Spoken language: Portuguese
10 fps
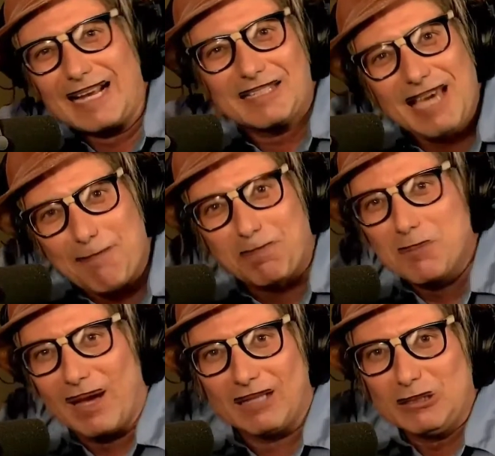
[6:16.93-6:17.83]
Aqui é
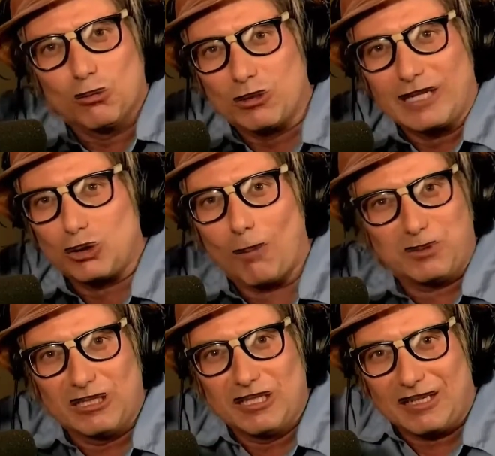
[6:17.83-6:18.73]
primeira de luxo, é
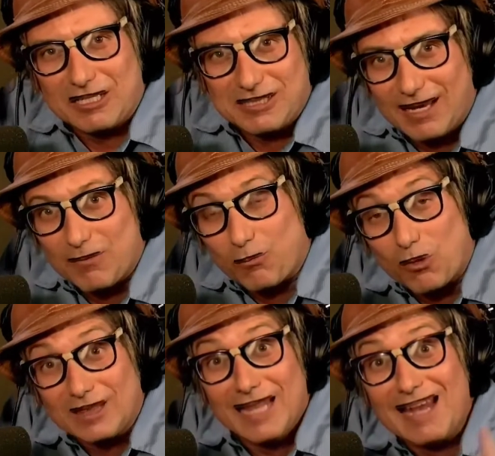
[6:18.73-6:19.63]
top de linha. Aqui você
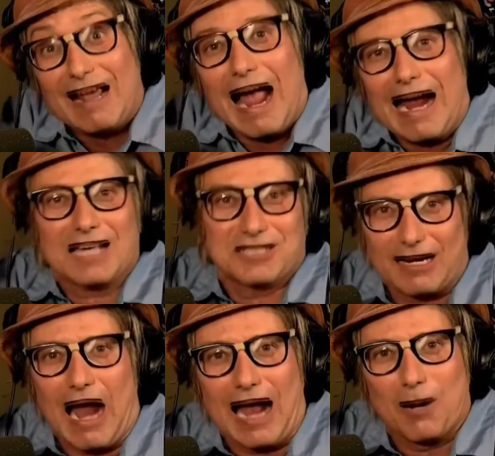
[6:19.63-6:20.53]
nem cagar, você
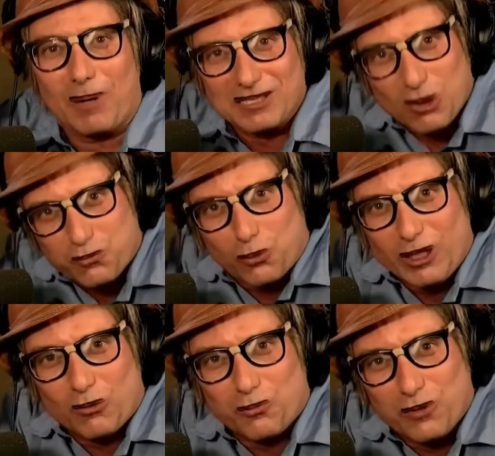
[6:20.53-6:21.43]
caga, porque seu
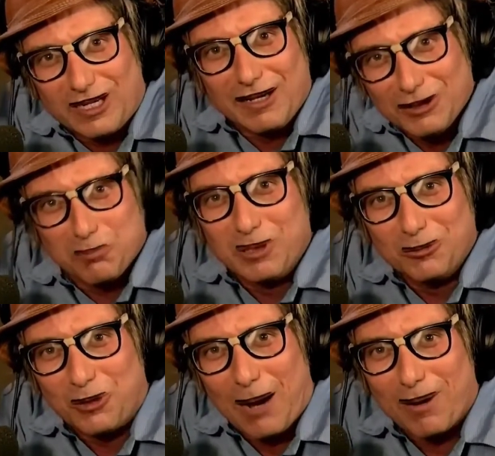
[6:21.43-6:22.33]
furico fica
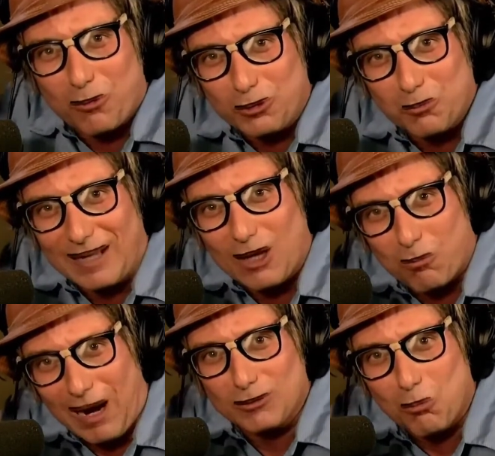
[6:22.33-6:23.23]
inibido. O cabo acostumado a
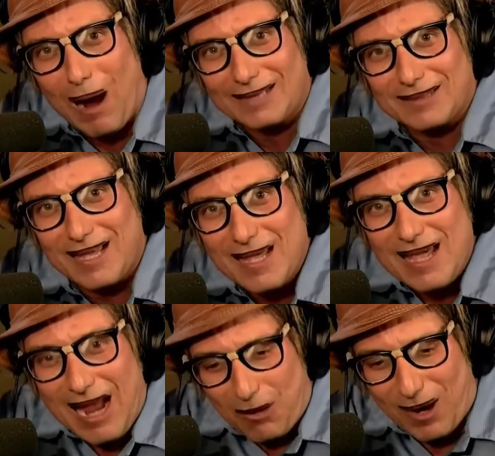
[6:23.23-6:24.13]
obrar no mato, né?
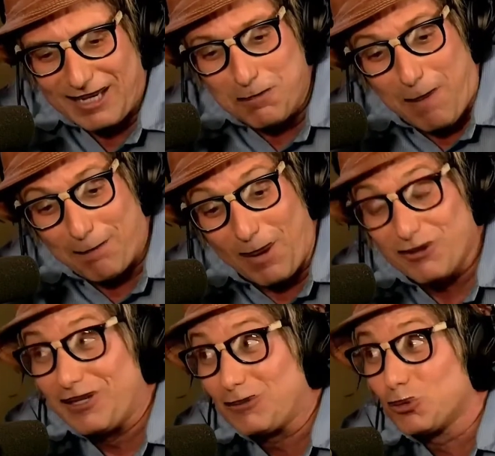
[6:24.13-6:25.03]
Com aquele
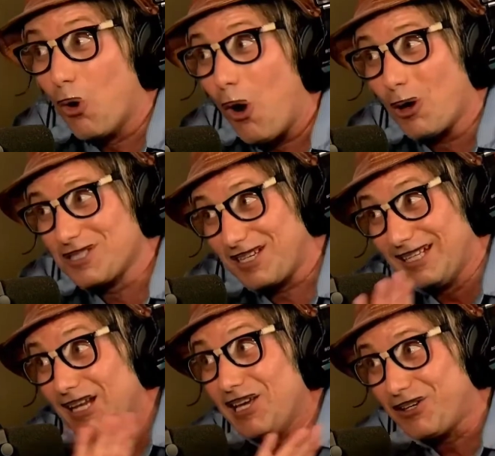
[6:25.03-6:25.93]
papel gente do rosa
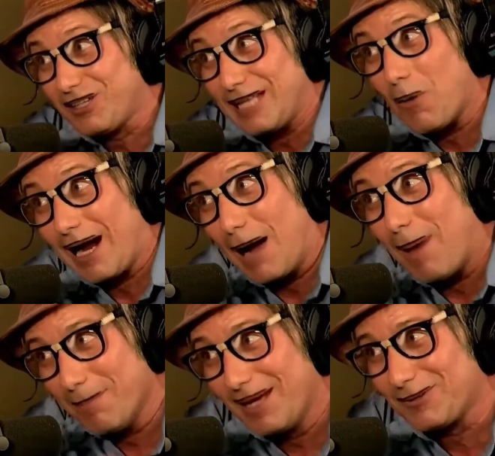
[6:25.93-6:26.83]
que lixa, dá um
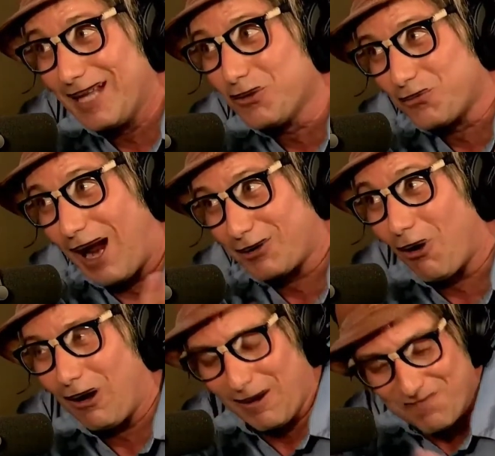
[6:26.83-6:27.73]
acabamento, né, no é...
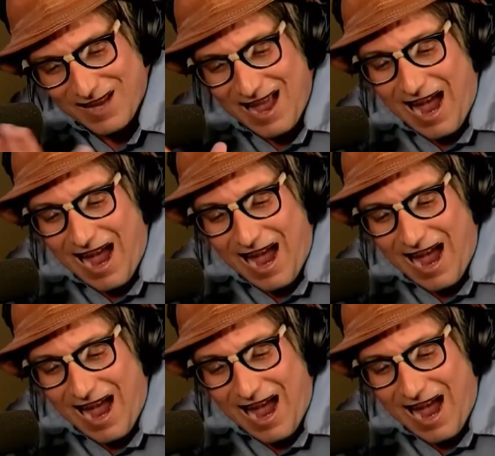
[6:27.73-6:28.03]
frajola.